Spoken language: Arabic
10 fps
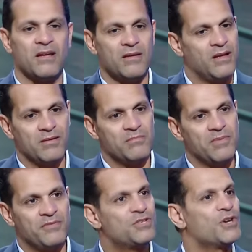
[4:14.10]
آه،
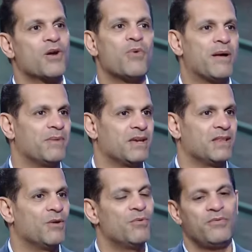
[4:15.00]
مفيش اروع من
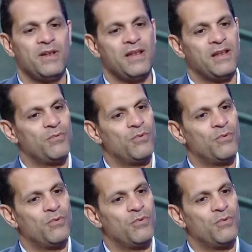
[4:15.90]
كده وفي ال...